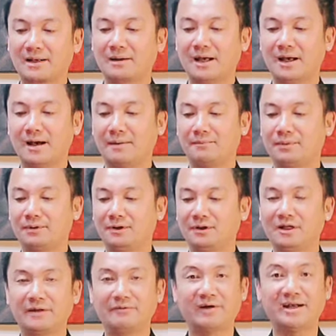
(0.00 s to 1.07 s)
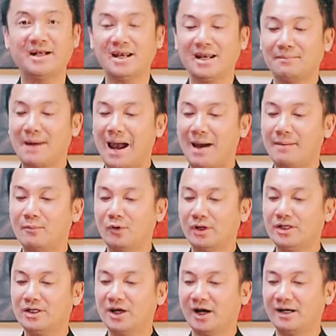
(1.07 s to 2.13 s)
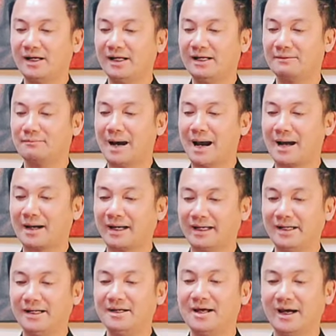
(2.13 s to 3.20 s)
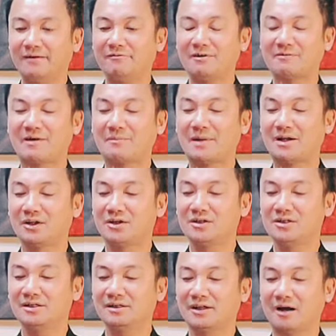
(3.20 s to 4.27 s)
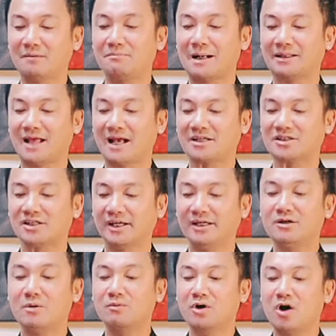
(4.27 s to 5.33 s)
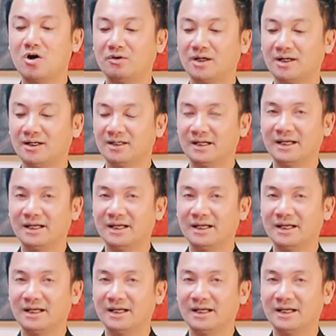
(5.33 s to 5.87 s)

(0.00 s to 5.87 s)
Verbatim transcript: à, vậy nên là ba buổi chợ liền bà nghỉ để vào, vào Bình Dương nhận bằng thạc sĩ cùng con đó